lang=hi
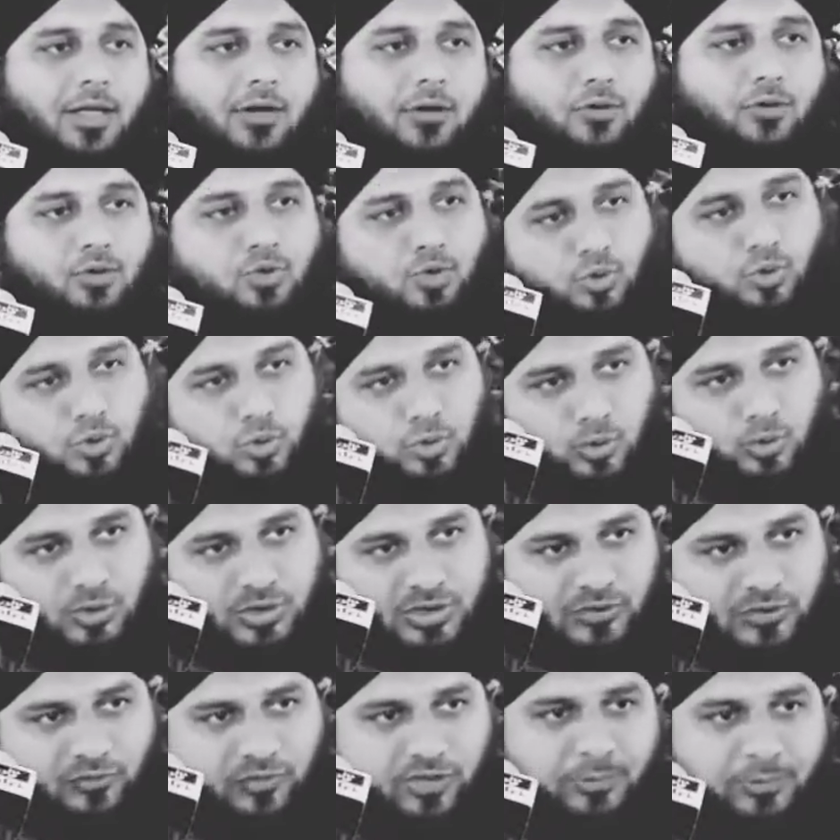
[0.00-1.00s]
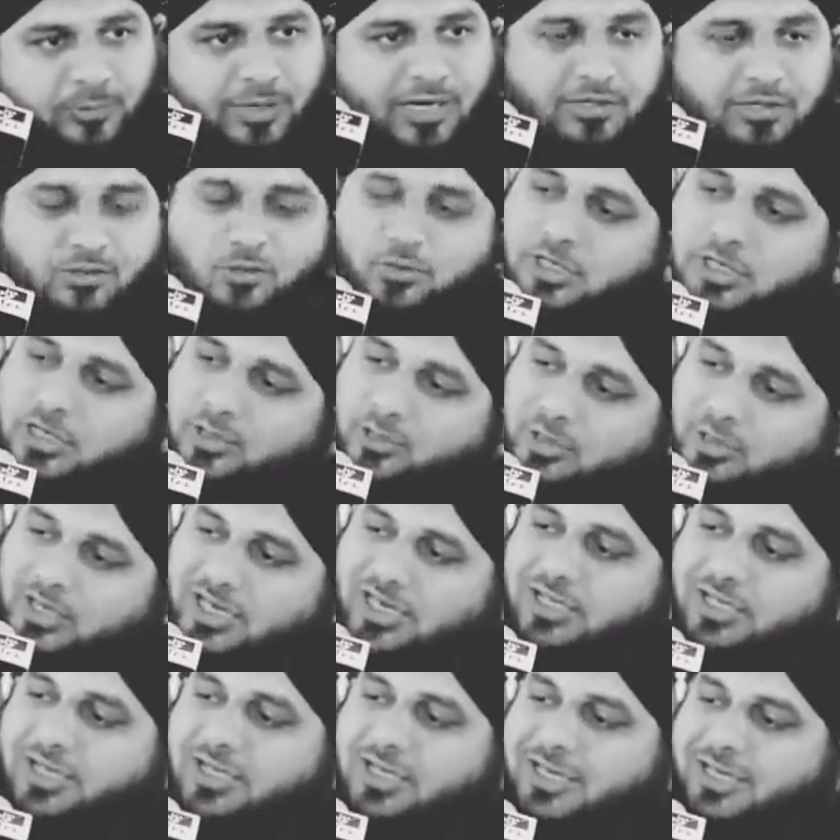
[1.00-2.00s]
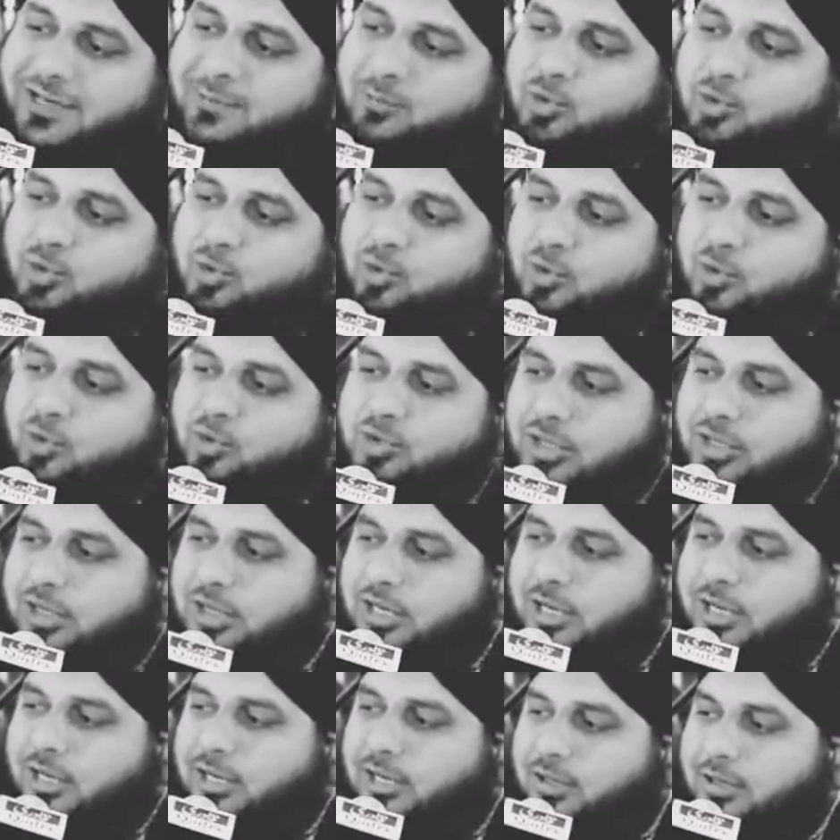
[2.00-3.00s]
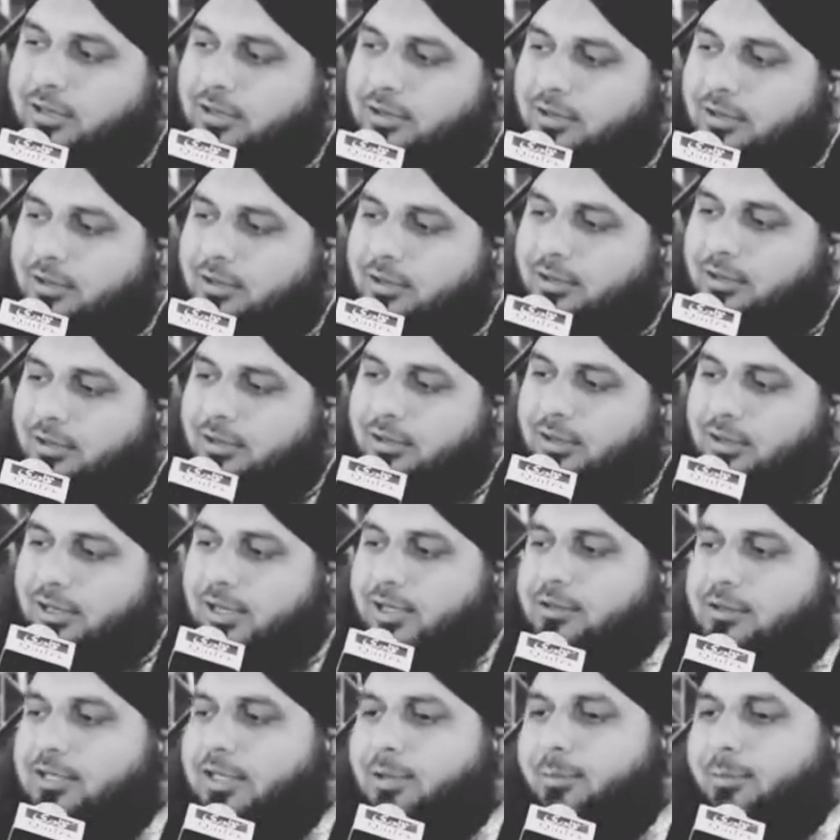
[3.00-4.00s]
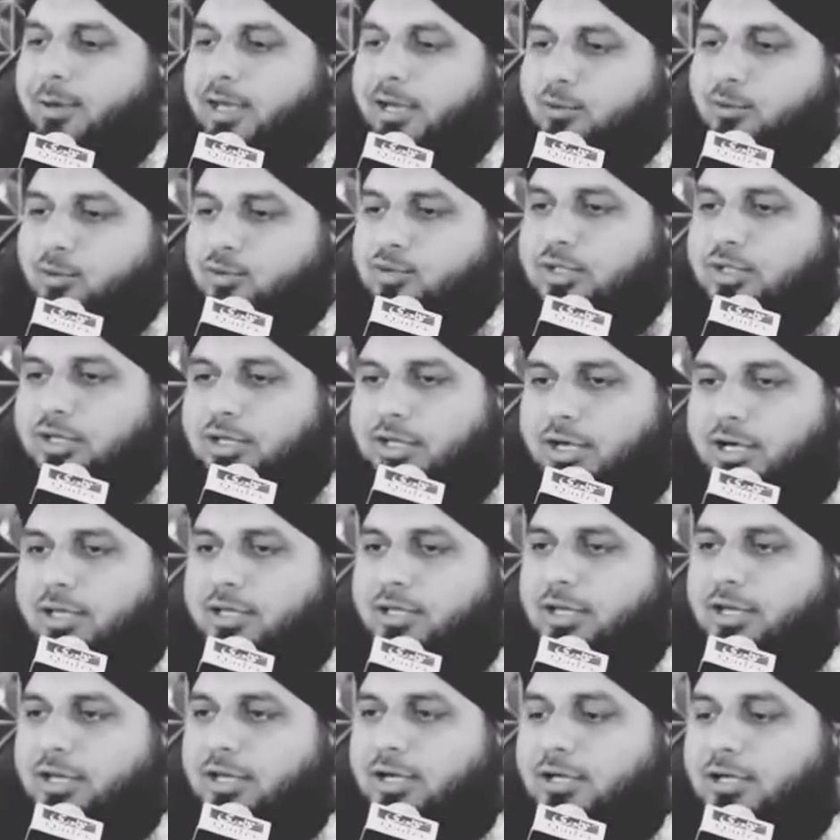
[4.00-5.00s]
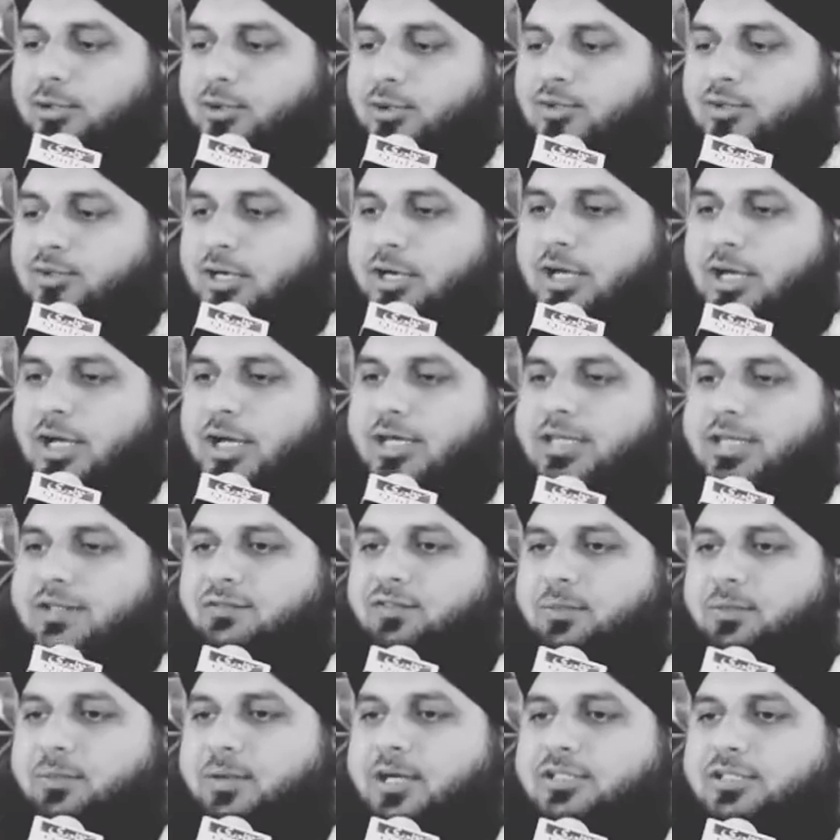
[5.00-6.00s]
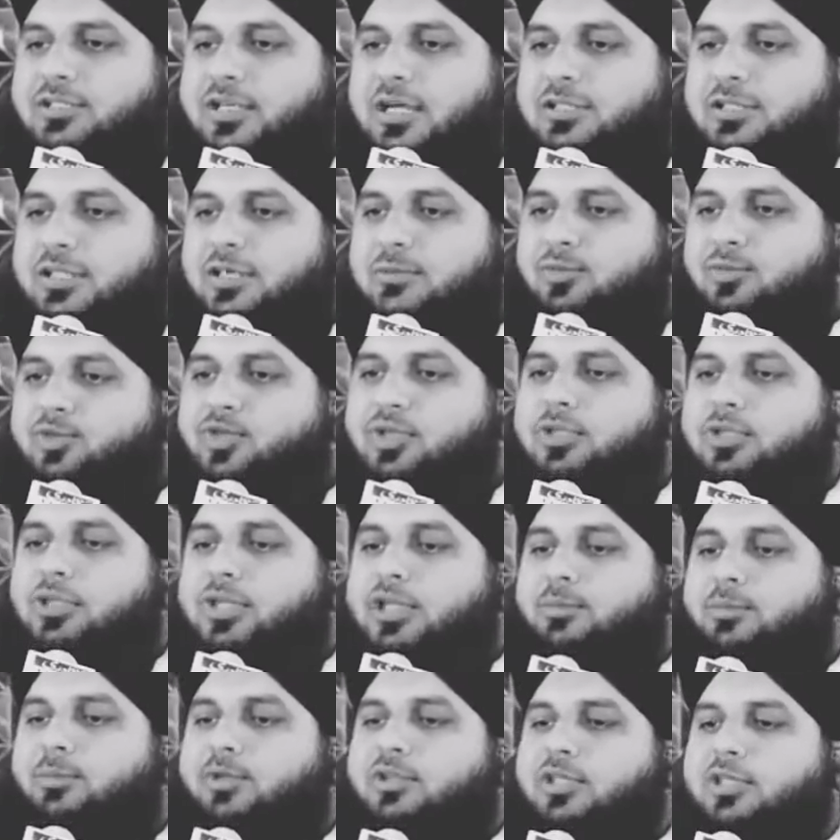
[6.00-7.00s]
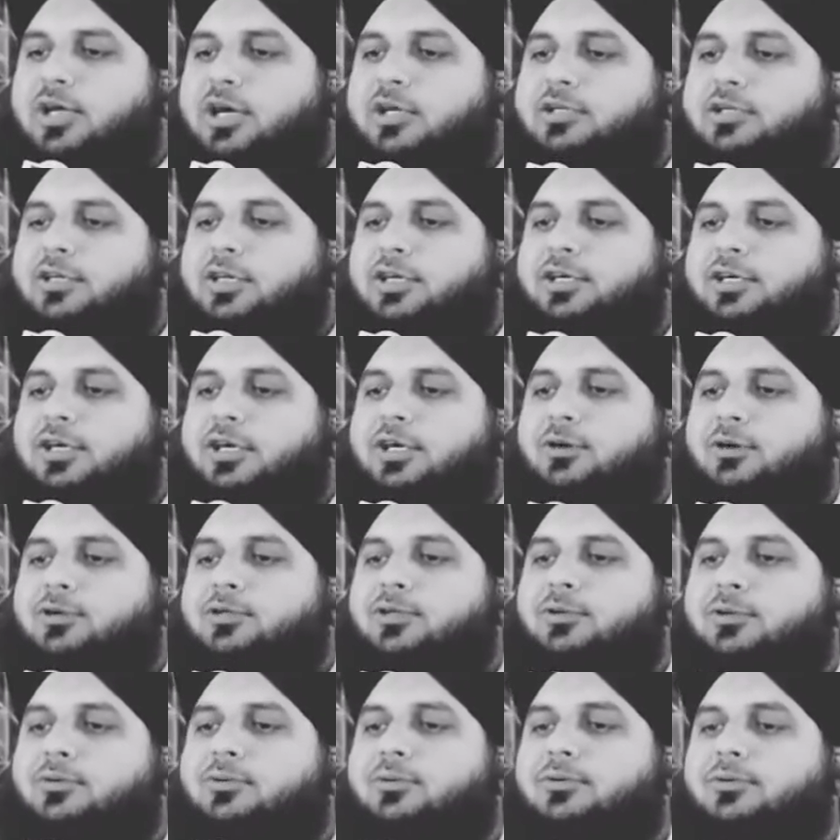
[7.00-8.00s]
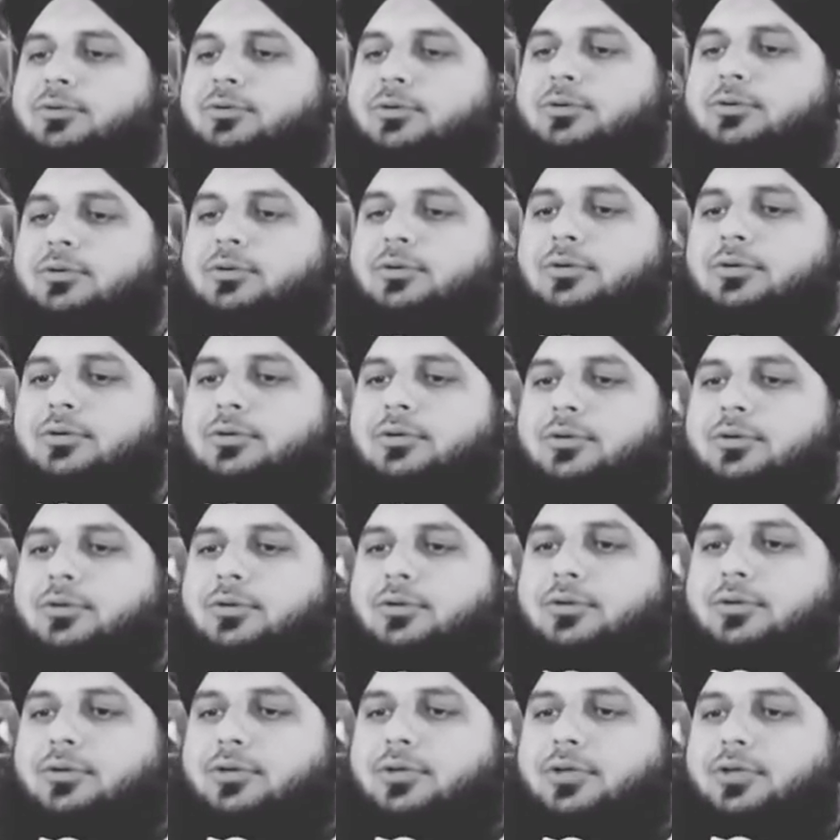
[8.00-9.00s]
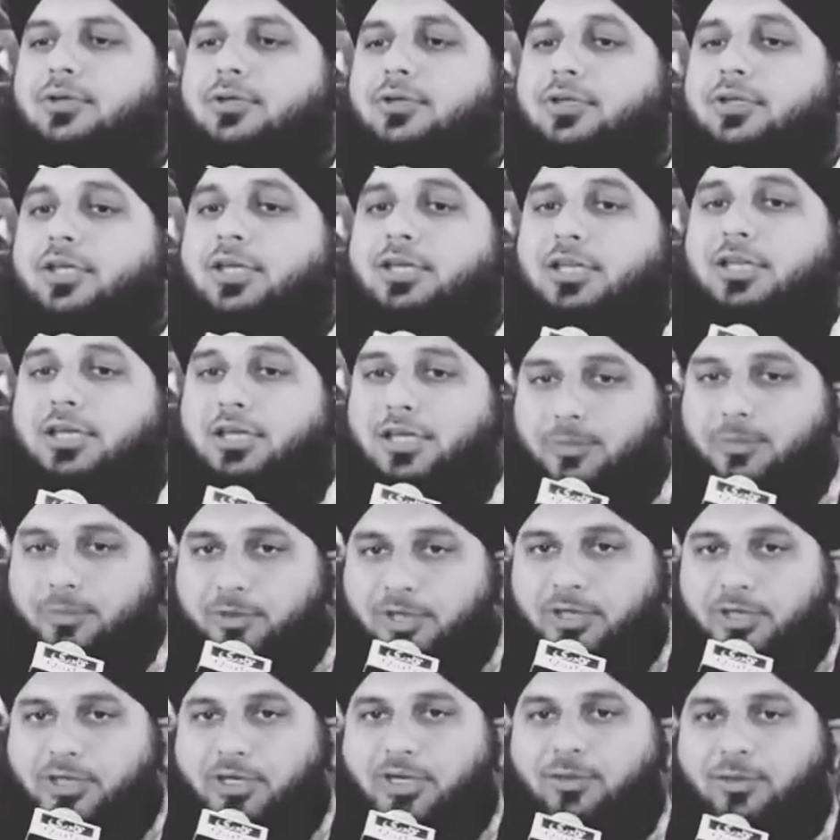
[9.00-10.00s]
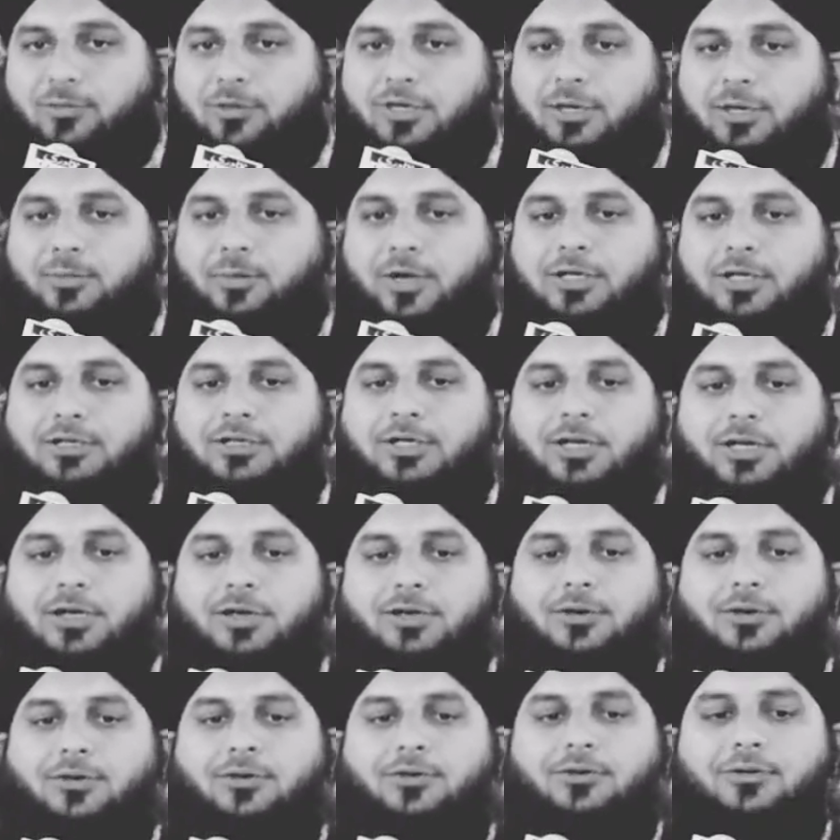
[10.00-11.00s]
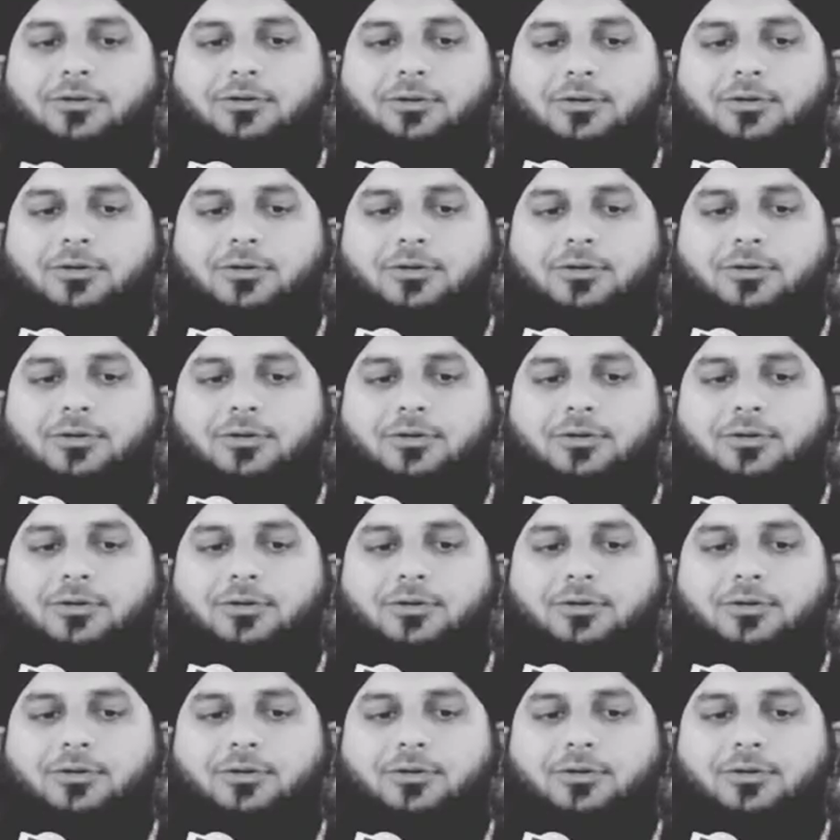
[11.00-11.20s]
हजूर गुसल फरमा चुके तो कहने लगे अब तू गुसल कर कहते हैं मैं गुसल करने लगा तो सरकार ने फरमाया चादर मुझे देना मैं तान के खड़ा हो जाऊं यानी नबी करीम की बात कर रहा हूं